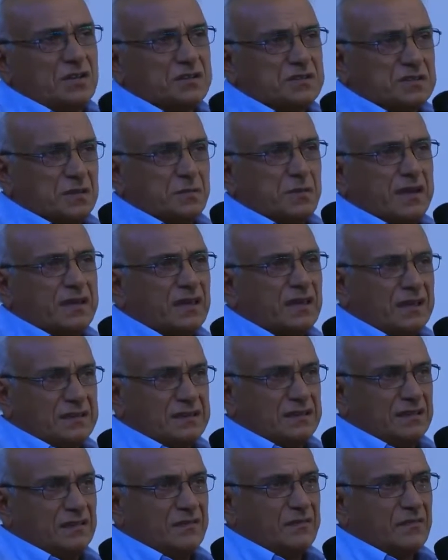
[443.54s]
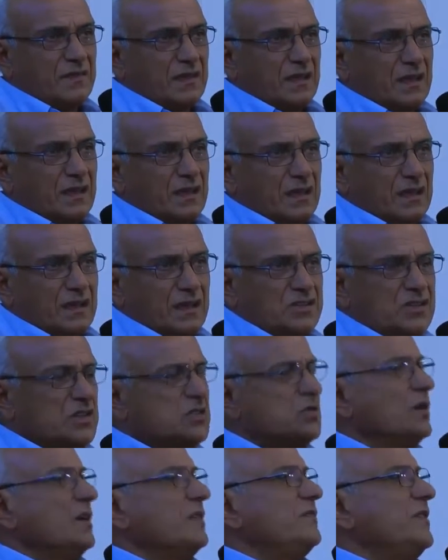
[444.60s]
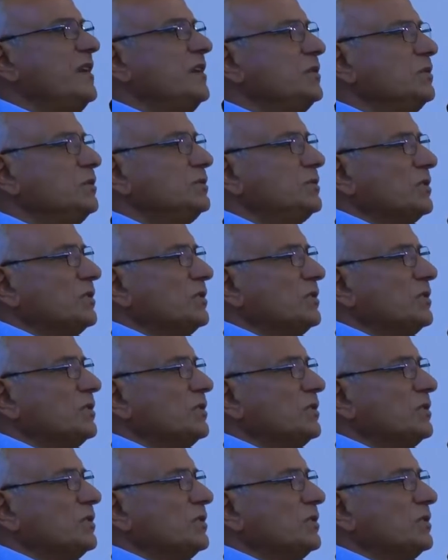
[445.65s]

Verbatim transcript: Eravamo tutti morti nei nostri peccati.